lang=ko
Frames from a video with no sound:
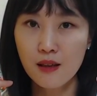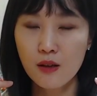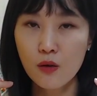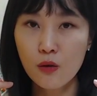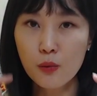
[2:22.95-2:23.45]

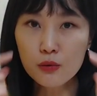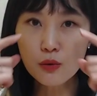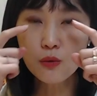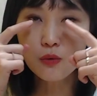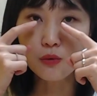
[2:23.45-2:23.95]
어,
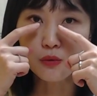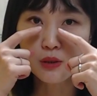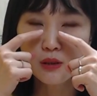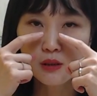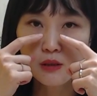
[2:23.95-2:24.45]
보통
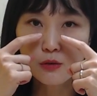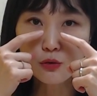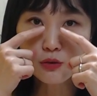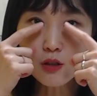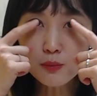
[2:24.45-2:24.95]
이
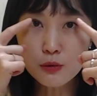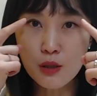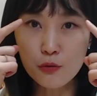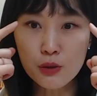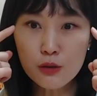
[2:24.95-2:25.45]

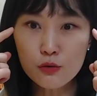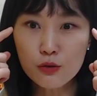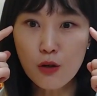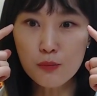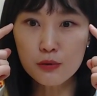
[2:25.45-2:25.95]
눈꺼풀의 윗
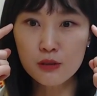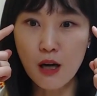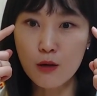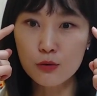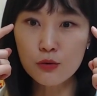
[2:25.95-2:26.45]
눈꺼풀은
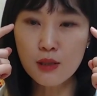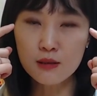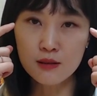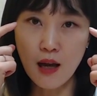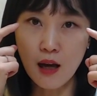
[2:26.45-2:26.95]
강조를
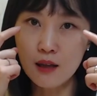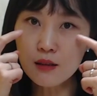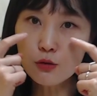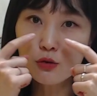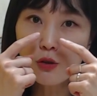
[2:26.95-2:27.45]
하는데 아래
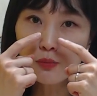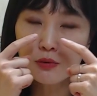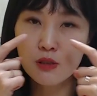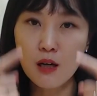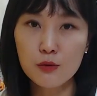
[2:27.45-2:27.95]

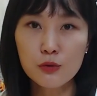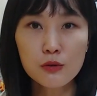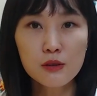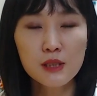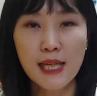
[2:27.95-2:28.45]
눈꺼풀은
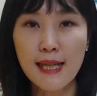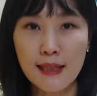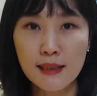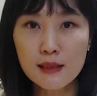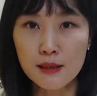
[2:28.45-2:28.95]
강조를 잘
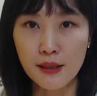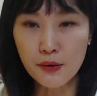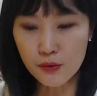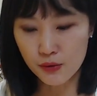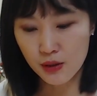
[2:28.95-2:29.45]
안 하잖아요.